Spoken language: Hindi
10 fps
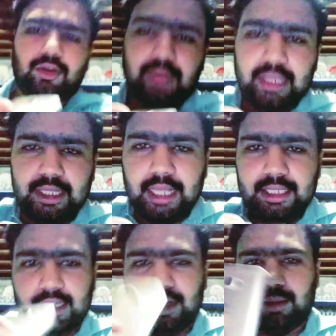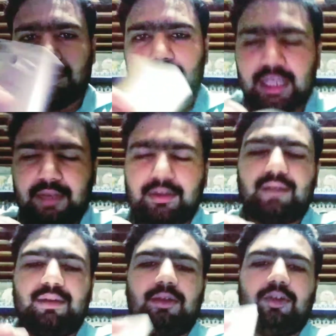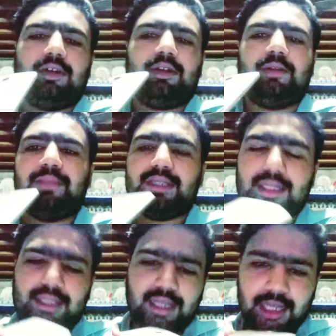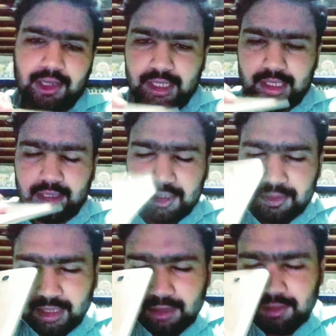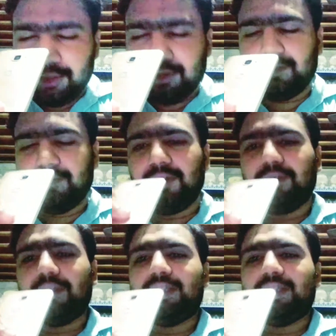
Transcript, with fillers: तो उम्मीद है जी आपको ये वाला ब्लॉग पसंद आया हुआ है तो जिस भाई को ब्लॉग